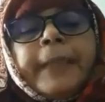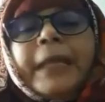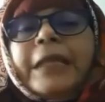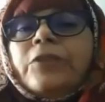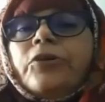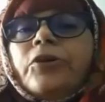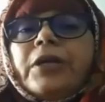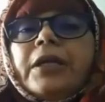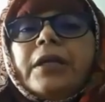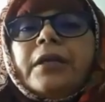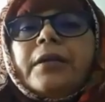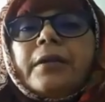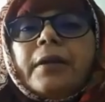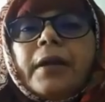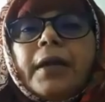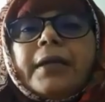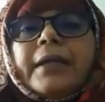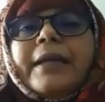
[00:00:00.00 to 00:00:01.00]
এই ধরনের
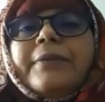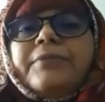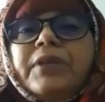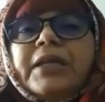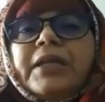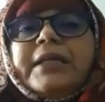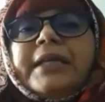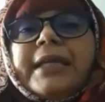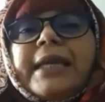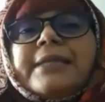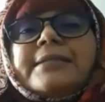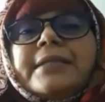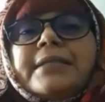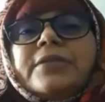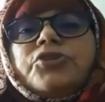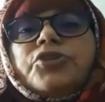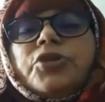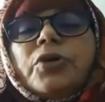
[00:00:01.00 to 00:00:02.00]
ক্লেভিলেনিক
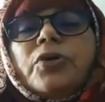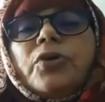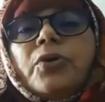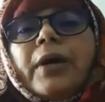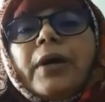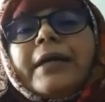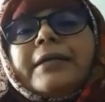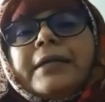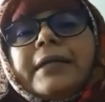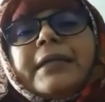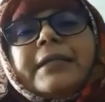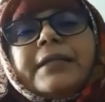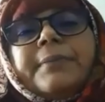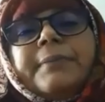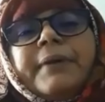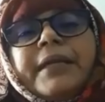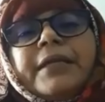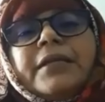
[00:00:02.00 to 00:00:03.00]
অ্যাসিড সহ একটা খেতে
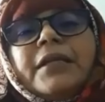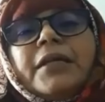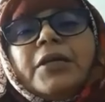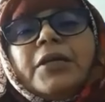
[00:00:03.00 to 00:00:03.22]
পারেন